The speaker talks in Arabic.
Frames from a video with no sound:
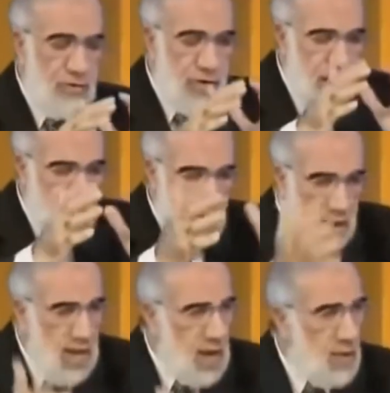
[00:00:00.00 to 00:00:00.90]
فوضع عليها
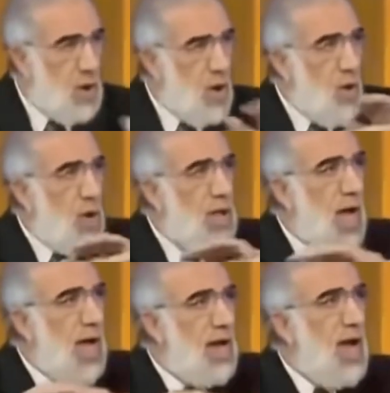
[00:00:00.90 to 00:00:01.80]
بورما. وضع
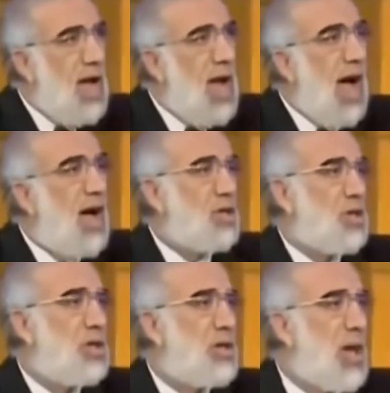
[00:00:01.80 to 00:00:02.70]
عليها حجر
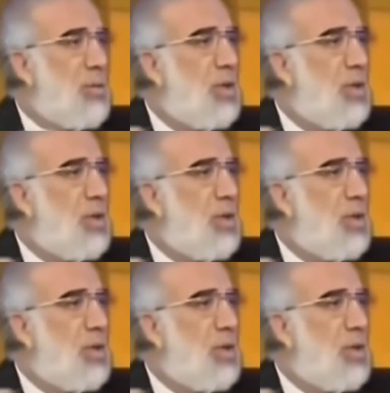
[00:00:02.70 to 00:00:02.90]
كبير